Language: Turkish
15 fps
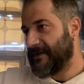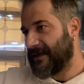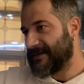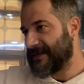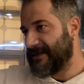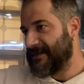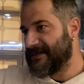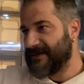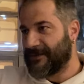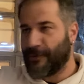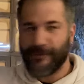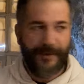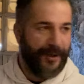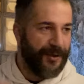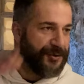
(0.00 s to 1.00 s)
Hasan İzzet'i
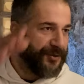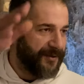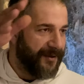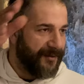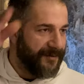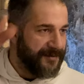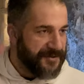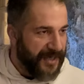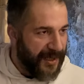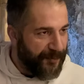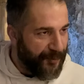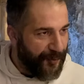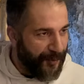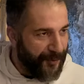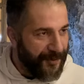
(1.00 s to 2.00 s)
ondan sonra
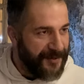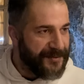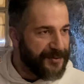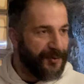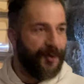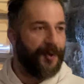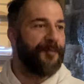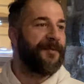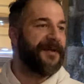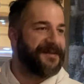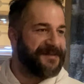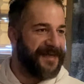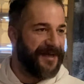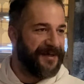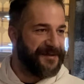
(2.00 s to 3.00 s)
çarpı koyuyoruz biz
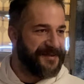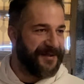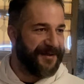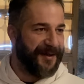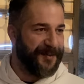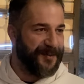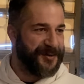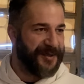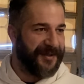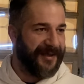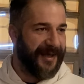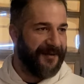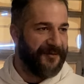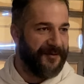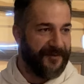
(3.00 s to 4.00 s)
görmeyiz yani Sarıkamış
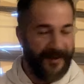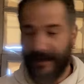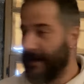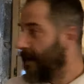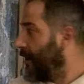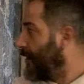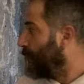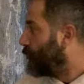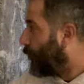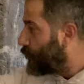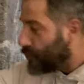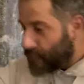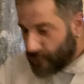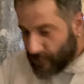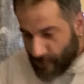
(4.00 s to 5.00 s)
Harekatı'nda. 9.